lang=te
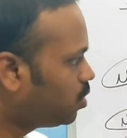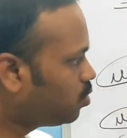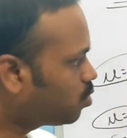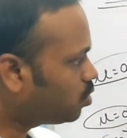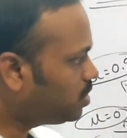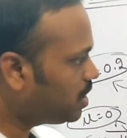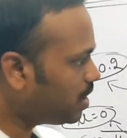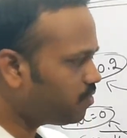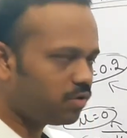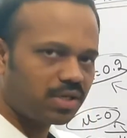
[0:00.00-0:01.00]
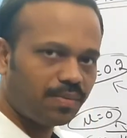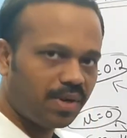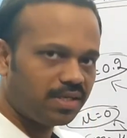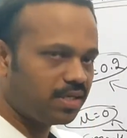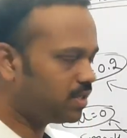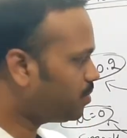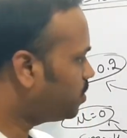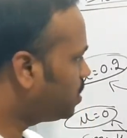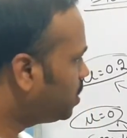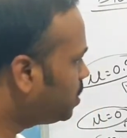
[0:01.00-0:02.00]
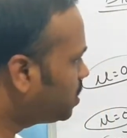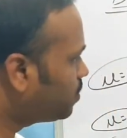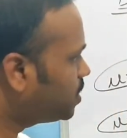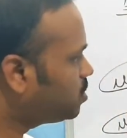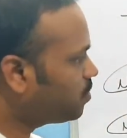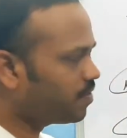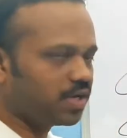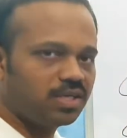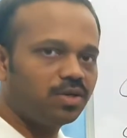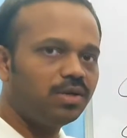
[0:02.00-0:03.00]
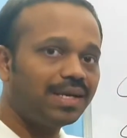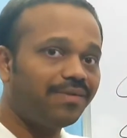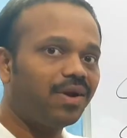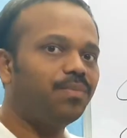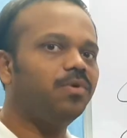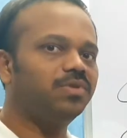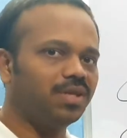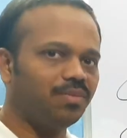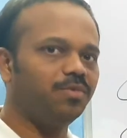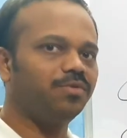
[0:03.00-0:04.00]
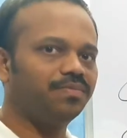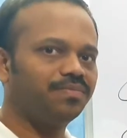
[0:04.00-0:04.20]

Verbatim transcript: నువ్వు కొద్దిగా ఫోర్స్ అప్లై చేసినప్పుడు ఈ రెండింటి మధ్యలో ఫ్రిక్షన్ డెవలప్ అవుతుంది అప్పుడు